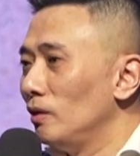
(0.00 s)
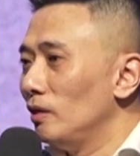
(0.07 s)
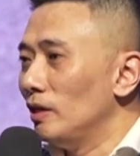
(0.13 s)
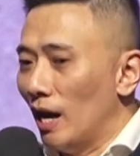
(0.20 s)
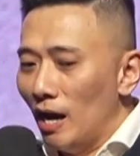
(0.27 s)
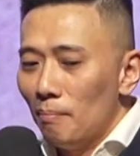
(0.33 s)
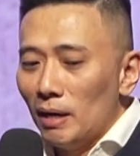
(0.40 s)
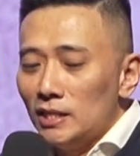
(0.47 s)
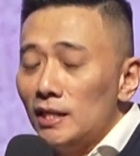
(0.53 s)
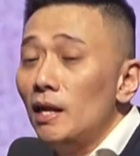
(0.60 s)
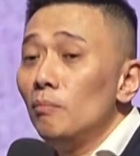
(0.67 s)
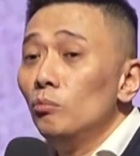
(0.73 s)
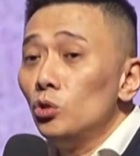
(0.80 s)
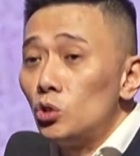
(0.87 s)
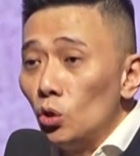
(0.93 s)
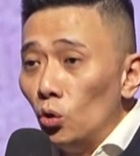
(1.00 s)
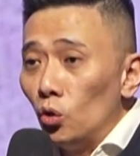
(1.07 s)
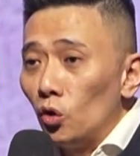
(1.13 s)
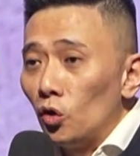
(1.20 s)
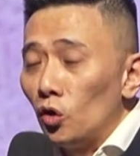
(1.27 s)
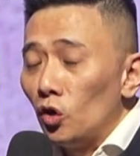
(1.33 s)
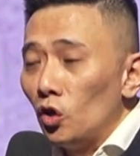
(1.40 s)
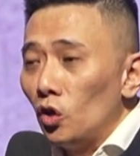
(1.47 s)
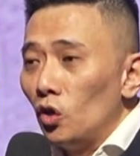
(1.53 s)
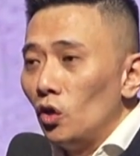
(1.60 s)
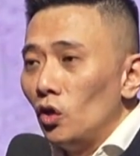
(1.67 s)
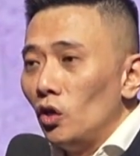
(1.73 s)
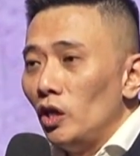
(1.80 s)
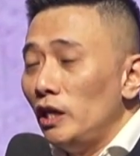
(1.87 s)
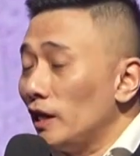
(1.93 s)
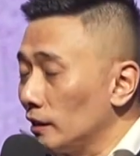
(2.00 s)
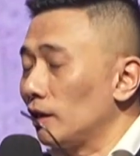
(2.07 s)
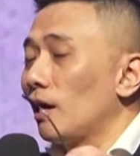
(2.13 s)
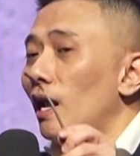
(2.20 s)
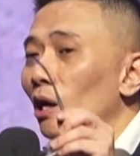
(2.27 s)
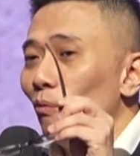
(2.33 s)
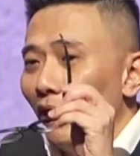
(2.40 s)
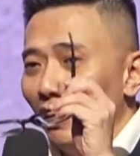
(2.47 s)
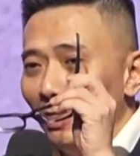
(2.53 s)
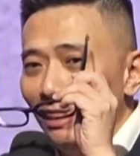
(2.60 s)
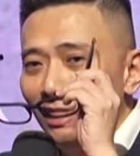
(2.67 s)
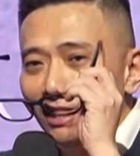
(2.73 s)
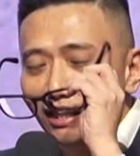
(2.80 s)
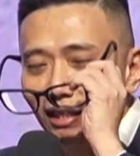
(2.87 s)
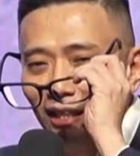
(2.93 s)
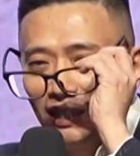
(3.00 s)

Ya, masih ada musuh. Ini keterlaluan ini.